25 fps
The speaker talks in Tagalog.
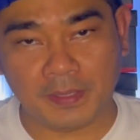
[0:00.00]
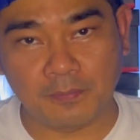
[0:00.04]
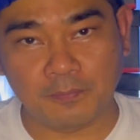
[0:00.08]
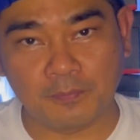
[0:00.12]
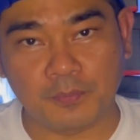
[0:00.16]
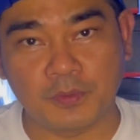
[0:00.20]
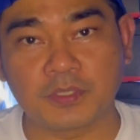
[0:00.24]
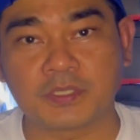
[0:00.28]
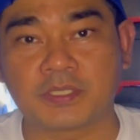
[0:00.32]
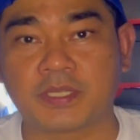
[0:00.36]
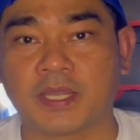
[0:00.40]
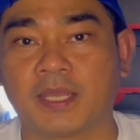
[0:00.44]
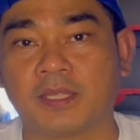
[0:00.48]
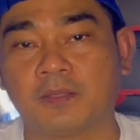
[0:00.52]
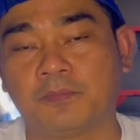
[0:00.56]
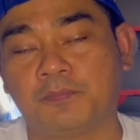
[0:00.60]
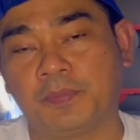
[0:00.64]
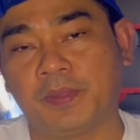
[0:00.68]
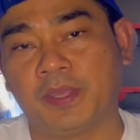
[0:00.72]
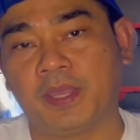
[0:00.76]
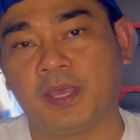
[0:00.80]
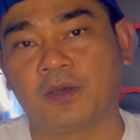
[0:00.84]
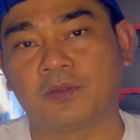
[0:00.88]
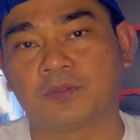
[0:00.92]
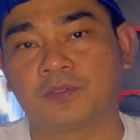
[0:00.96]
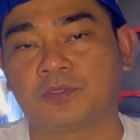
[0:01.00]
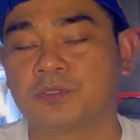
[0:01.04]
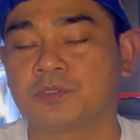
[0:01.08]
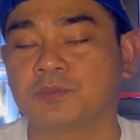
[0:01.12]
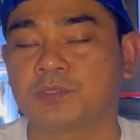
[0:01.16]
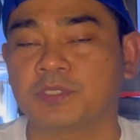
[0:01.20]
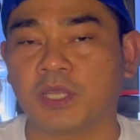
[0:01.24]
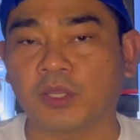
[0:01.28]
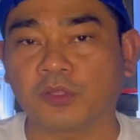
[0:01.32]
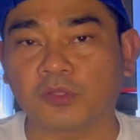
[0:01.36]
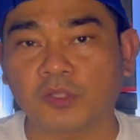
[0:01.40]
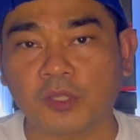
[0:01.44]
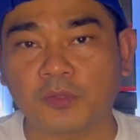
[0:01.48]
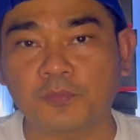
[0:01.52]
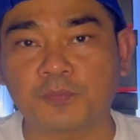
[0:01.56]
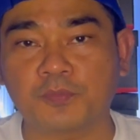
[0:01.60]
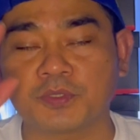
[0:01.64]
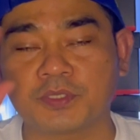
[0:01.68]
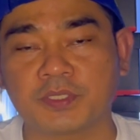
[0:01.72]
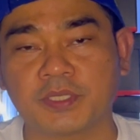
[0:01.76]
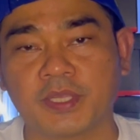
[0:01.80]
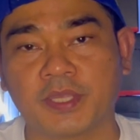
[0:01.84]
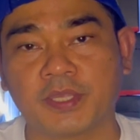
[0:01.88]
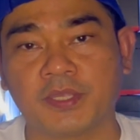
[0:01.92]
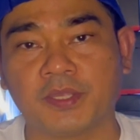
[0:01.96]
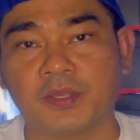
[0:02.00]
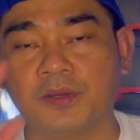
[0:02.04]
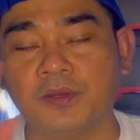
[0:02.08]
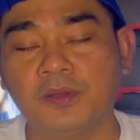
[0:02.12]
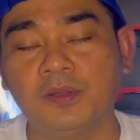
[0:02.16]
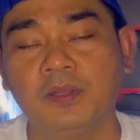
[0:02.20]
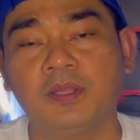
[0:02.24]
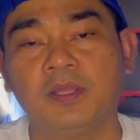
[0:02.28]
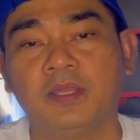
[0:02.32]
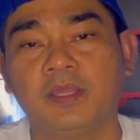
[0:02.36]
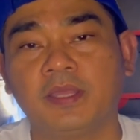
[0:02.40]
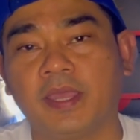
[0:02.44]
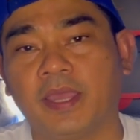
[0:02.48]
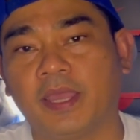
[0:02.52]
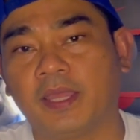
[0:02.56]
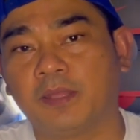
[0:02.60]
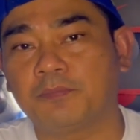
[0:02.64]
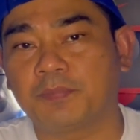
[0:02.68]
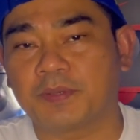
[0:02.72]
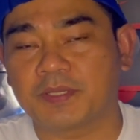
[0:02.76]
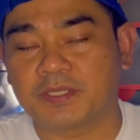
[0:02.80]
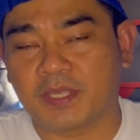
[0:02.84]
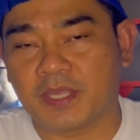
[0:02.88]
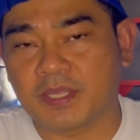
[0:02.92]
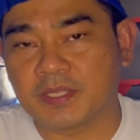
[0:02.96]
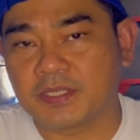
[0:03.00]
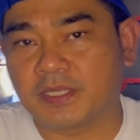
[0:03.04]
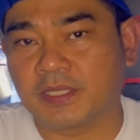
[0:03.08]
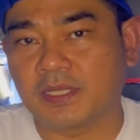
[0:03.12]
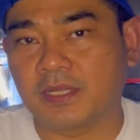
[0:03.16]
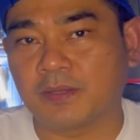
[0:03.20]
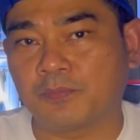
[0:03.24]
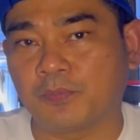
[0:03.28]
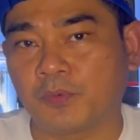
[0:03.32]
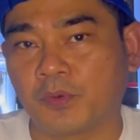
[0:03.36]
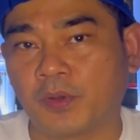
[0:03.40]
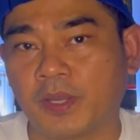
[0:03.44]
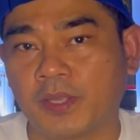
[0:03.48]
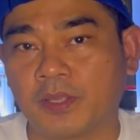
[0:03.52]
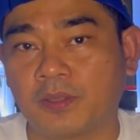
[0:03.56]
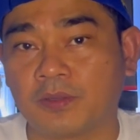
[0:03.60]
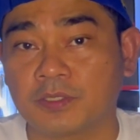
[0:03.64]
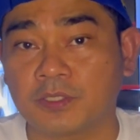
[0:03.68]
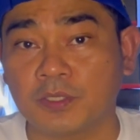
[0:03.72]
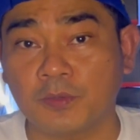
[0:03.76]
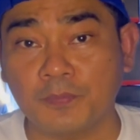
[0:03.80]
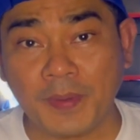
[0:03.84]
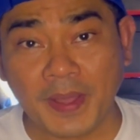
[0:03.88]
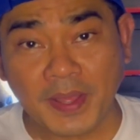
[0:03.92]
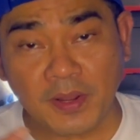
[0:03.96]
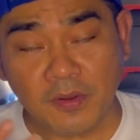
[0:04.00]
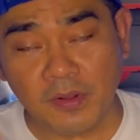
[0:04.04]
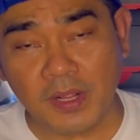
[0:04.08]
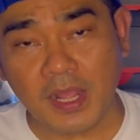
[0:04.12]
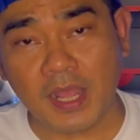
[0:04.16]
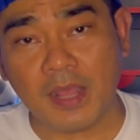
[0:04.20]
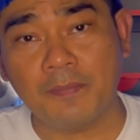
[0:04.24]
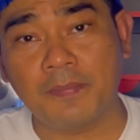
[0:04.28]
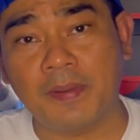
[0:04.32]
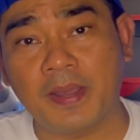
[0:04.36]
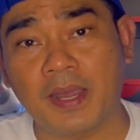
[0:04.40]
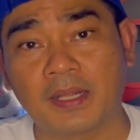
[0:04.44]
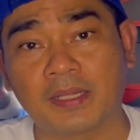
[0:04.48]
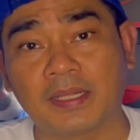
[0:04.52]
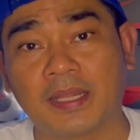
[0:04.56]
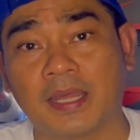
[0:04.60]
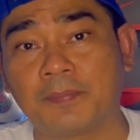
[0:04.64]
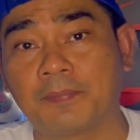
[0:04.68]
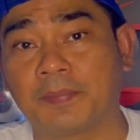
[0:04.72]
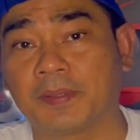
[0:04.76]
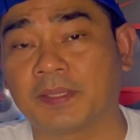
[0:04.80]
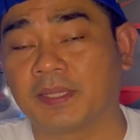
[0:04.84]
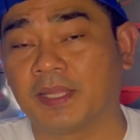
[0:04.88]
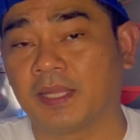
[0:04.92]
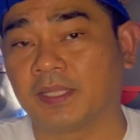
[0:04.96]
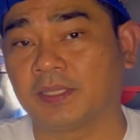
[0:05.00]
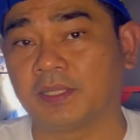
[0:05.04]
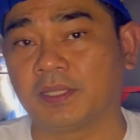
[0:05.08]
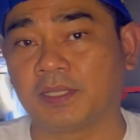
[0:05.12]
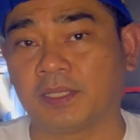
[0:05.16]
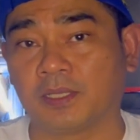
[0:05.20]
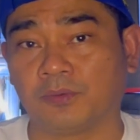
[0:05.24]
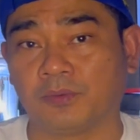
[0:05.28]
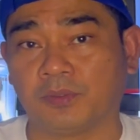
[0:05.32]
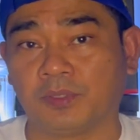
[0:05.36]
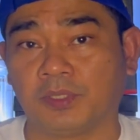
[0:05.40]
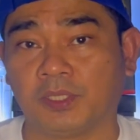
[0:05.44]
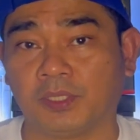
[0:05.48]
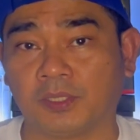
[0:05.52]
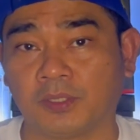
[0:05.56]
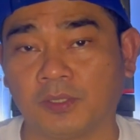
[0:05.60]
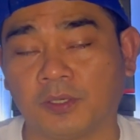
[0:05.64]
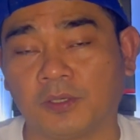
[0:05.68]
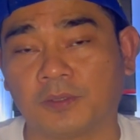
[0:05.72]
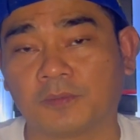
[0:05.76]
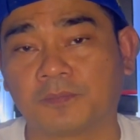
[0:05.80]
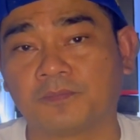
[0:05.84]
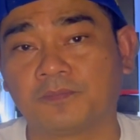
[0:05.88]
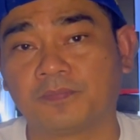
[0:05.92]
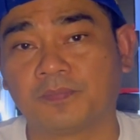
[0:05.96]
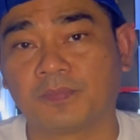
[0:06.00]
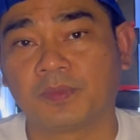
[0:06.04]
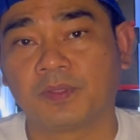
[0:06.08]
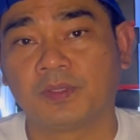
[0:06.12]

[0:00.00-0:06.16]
pa rin po sa ad payout. So, shout out po sa inyo and pasensya na po kayo. So, paano nga ba ang dapat natin gawin dito?